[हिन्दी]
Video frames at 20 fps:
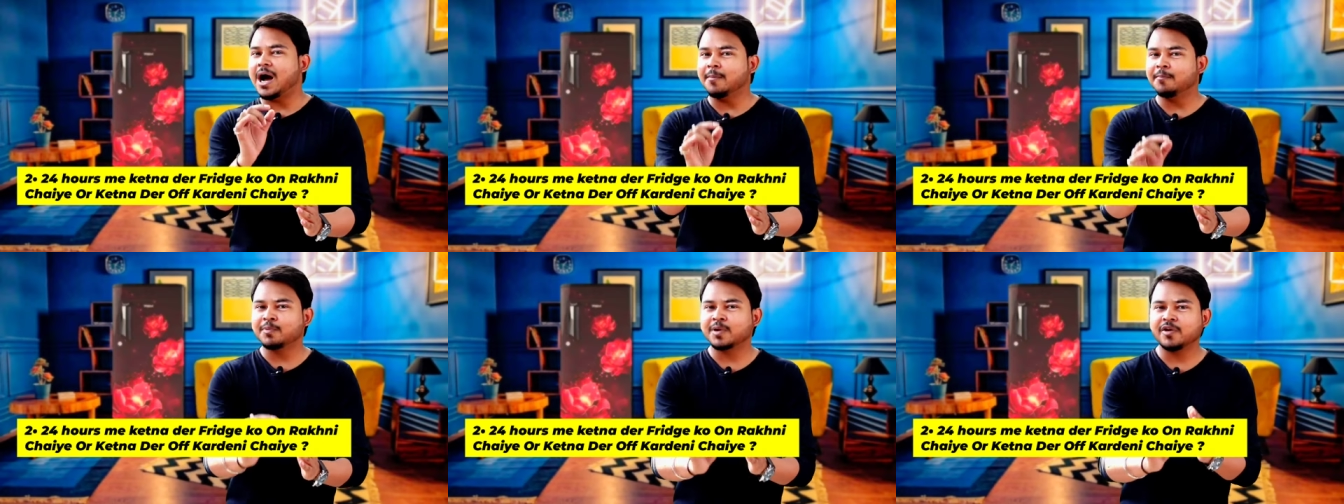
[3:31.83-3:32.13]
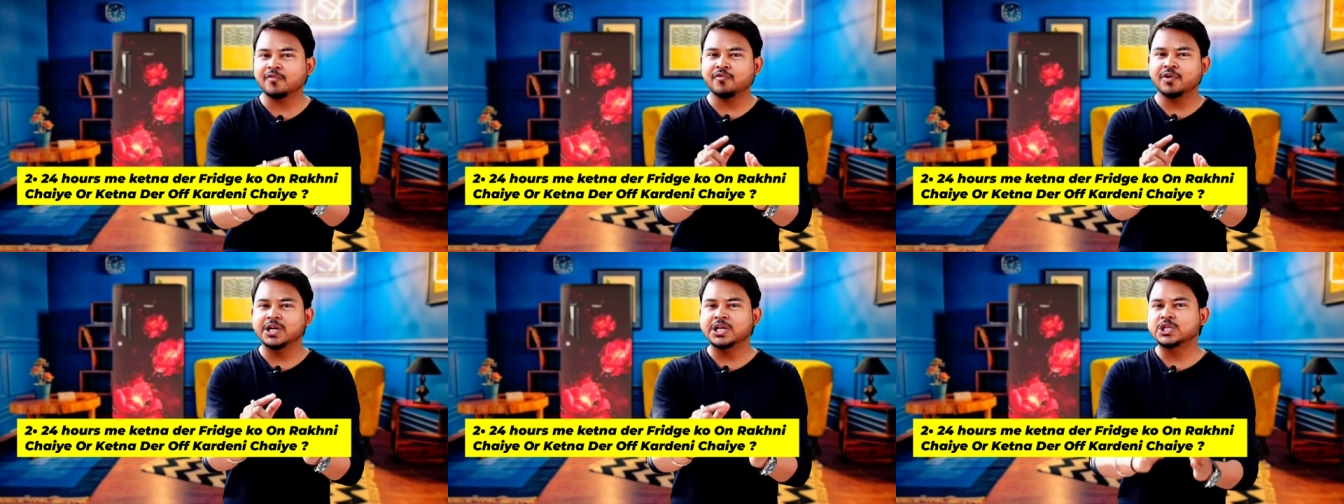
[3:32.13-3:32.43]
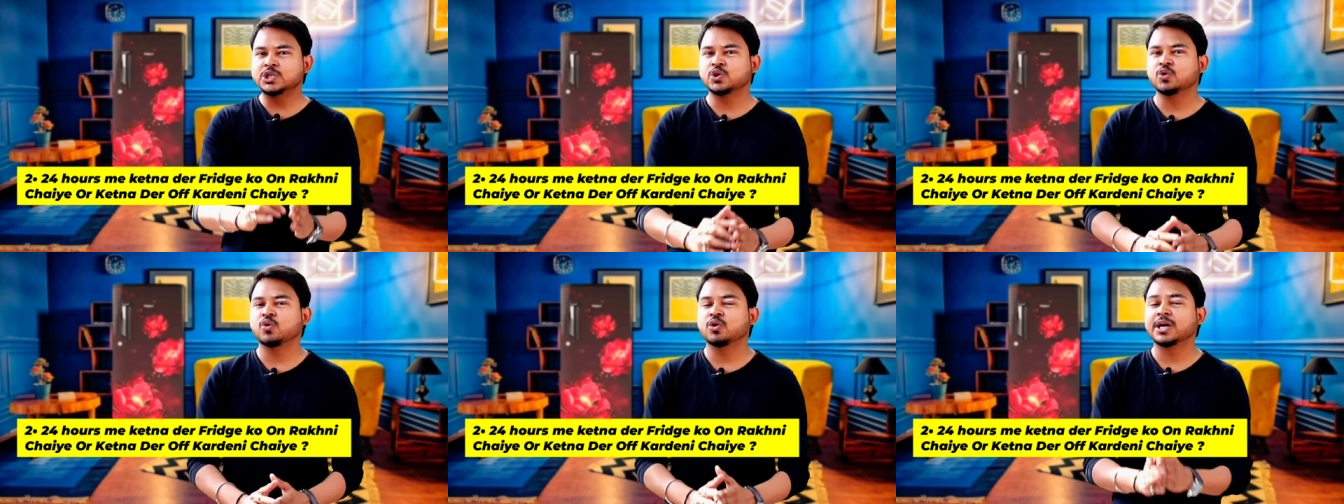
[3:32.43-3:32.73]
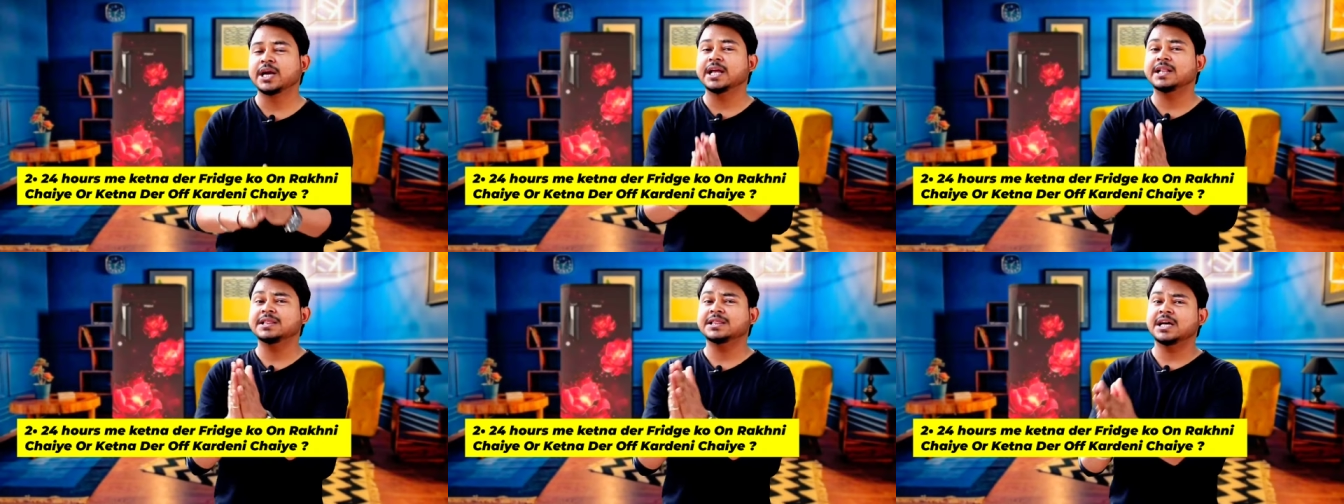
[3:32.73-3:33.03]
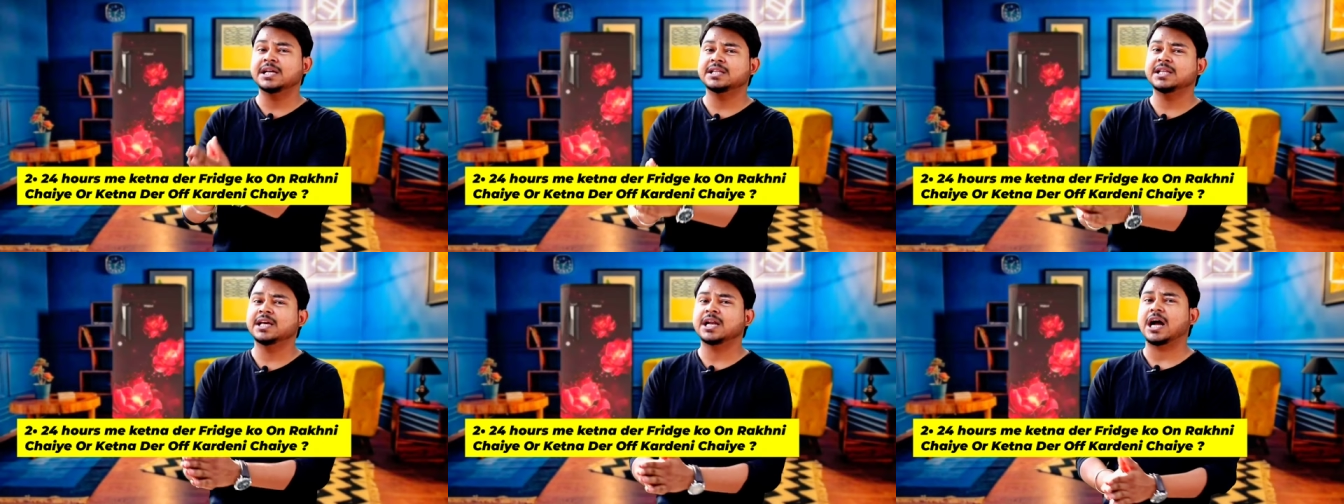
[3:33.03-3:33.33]
आपके फ्रिज को
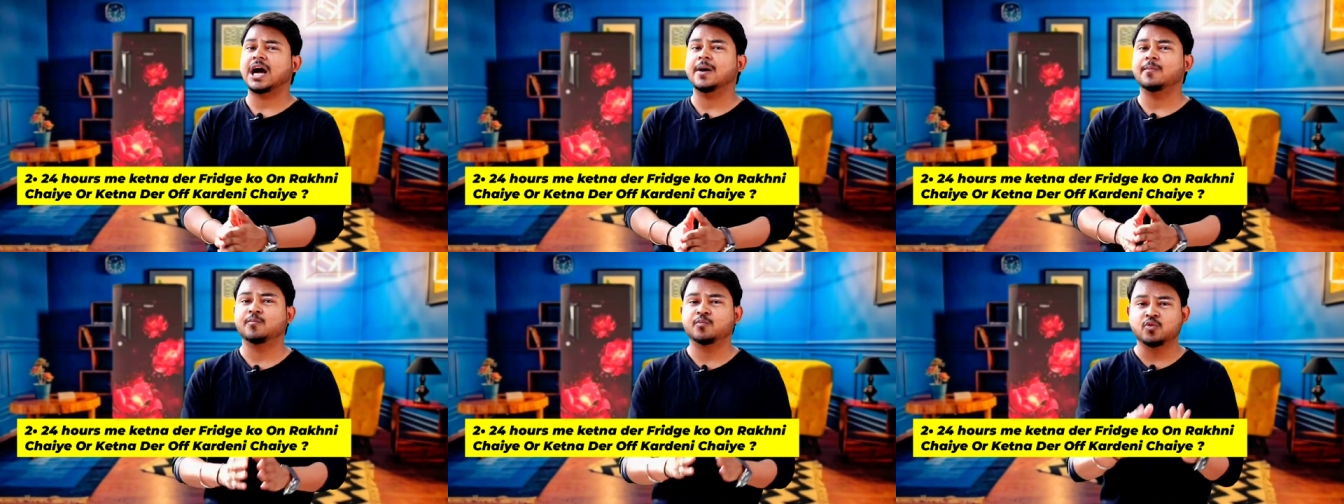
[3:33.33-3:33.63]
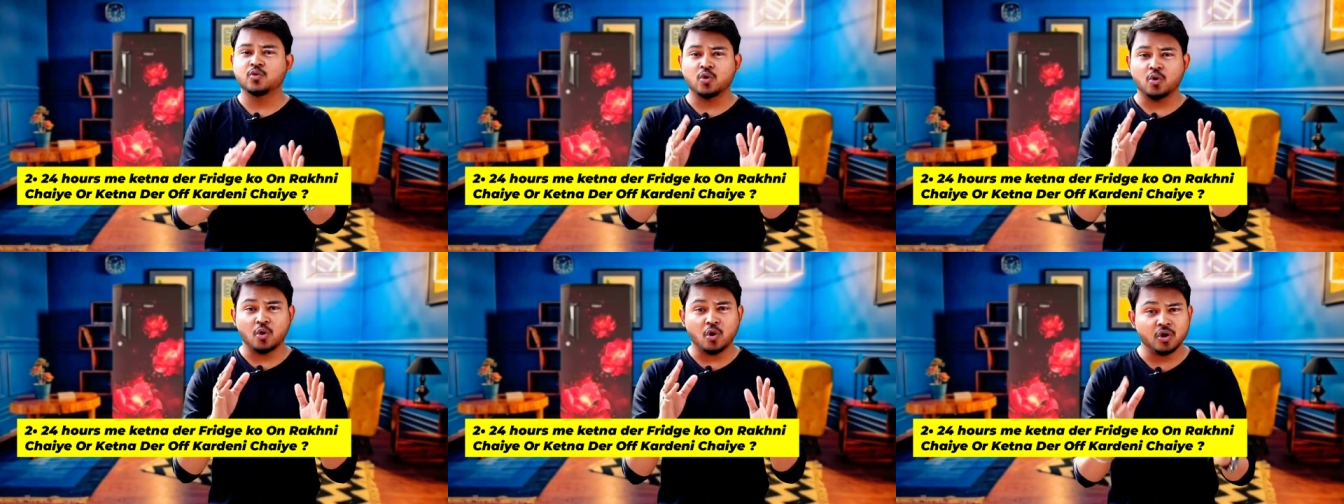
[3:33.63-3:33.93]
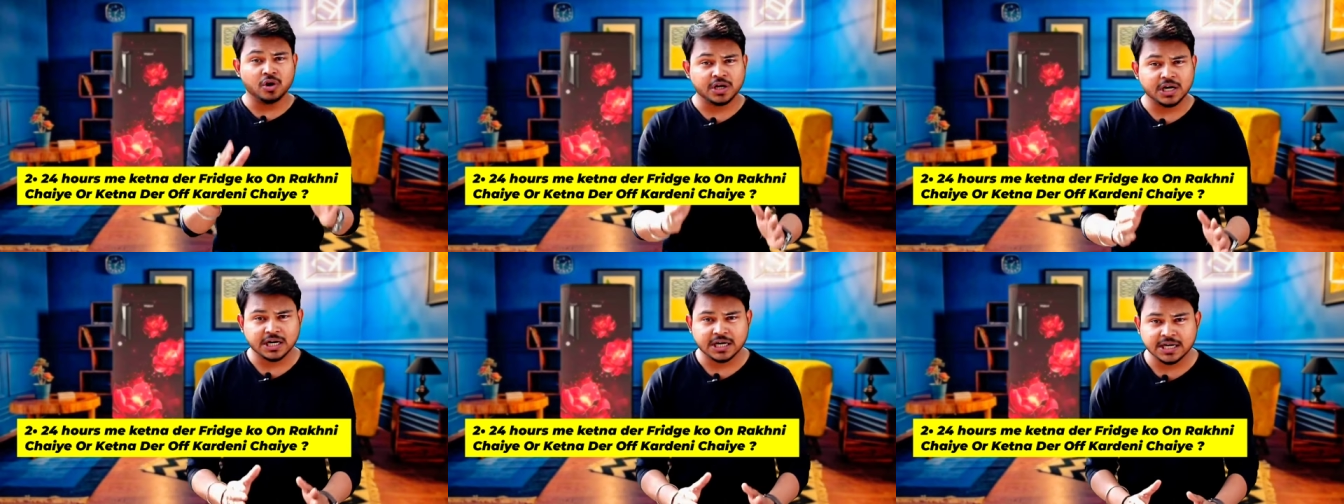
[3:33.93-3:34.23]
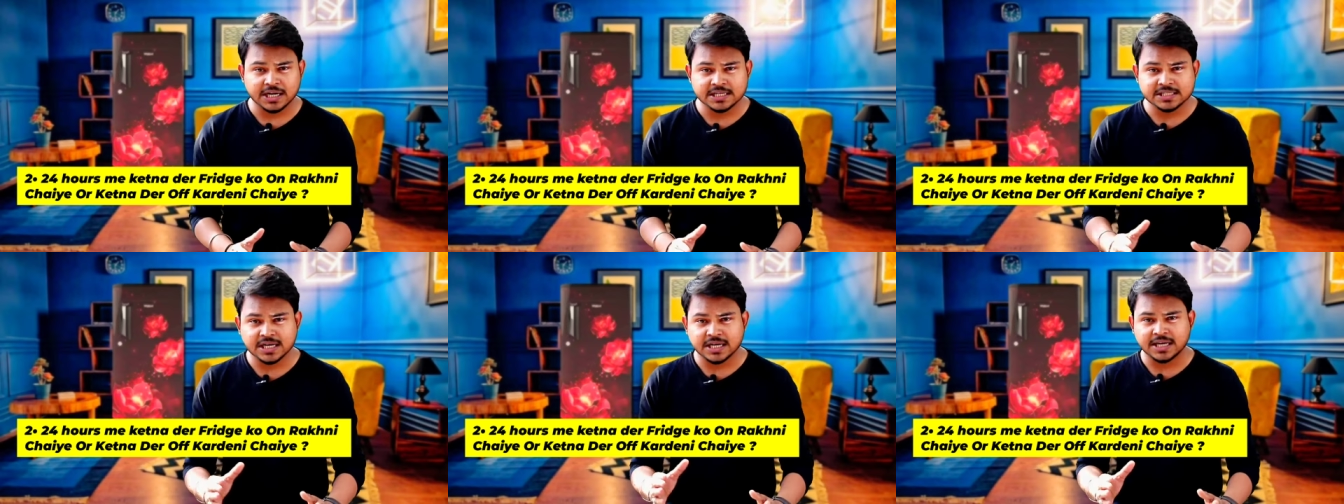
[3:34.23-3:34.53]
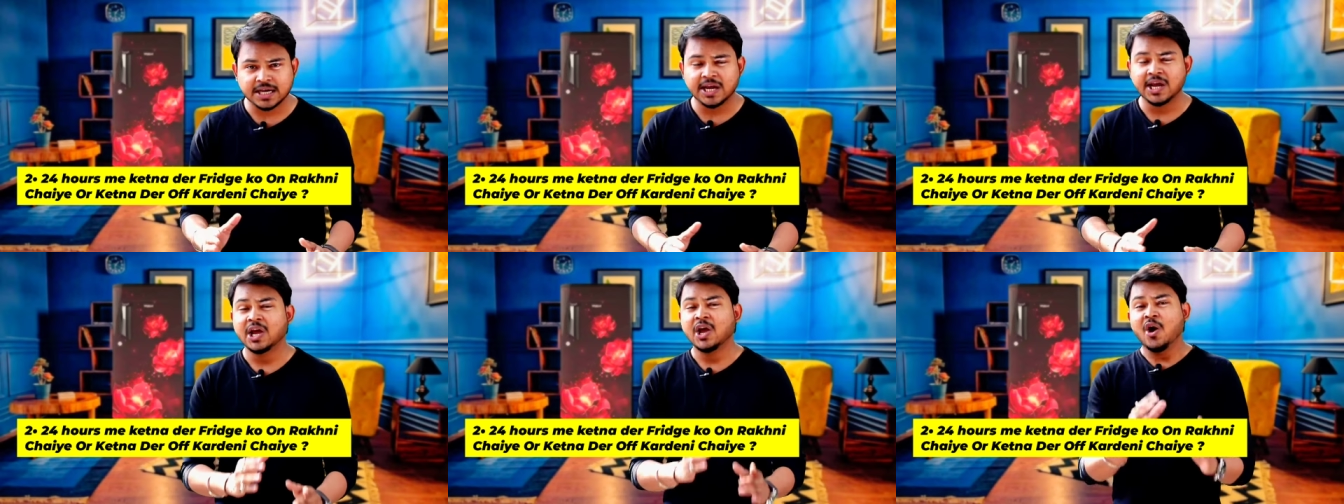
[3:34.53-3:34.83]
कितना देर आपको ऑन रखनी
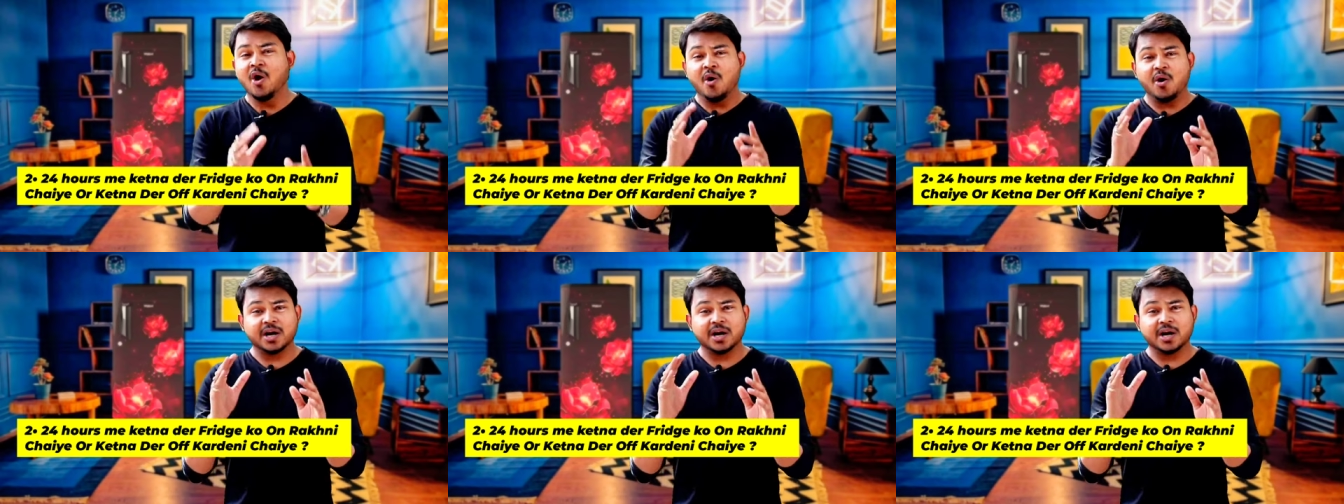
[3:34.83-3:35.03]
चाहिए